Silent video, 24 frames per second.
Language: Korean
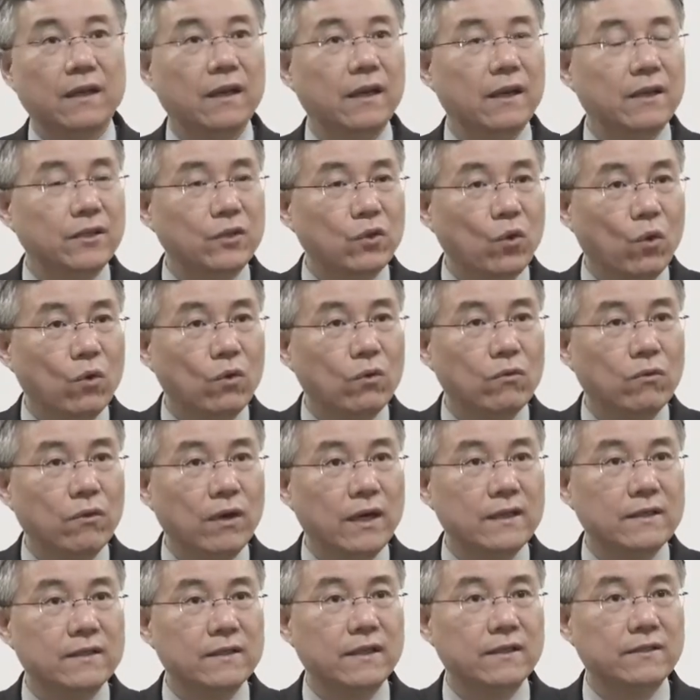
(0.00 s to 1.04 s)
예,
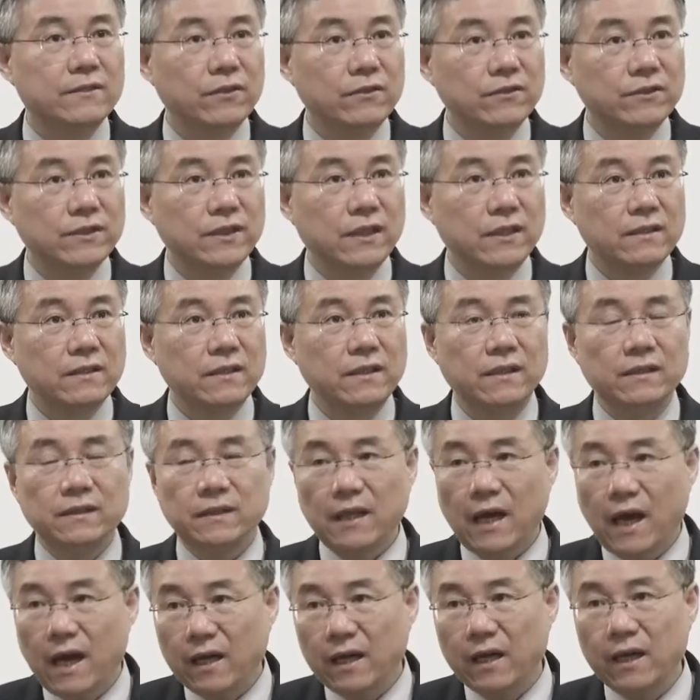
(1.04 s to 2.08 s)
용과 그의 천사들이
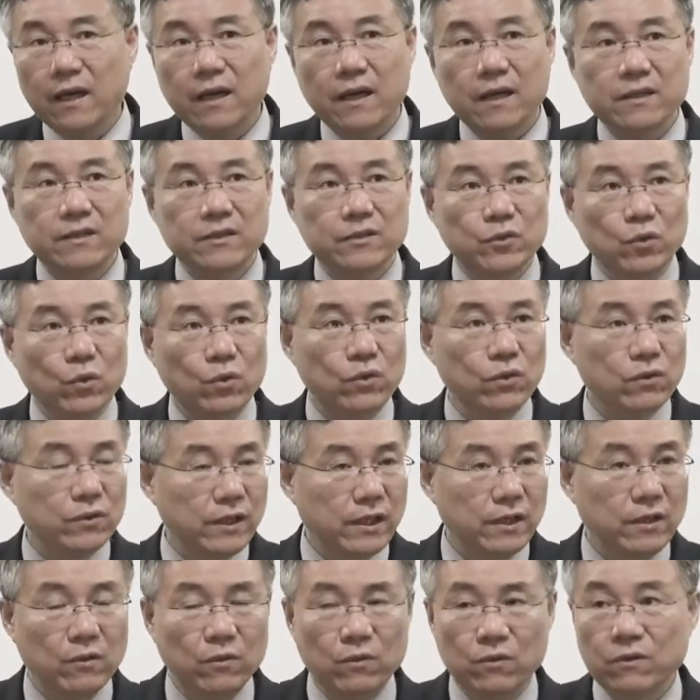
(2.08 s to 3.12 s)
땅에까지 쫓겨
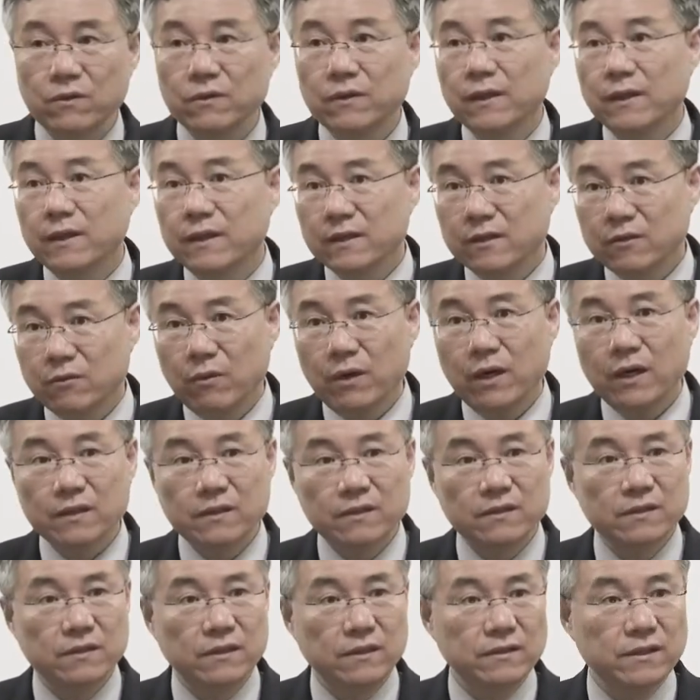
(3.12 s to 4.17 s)
내려오는 그와
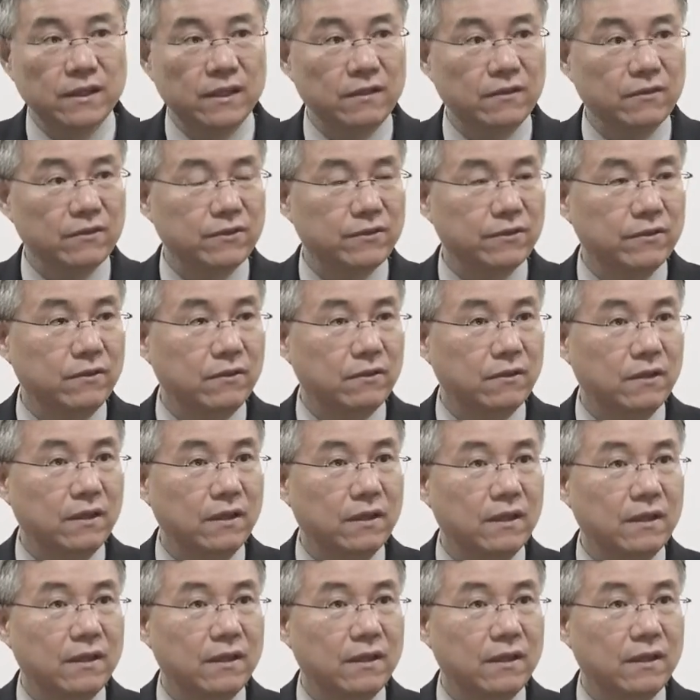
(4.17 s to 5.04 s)
같은 일이 생겨서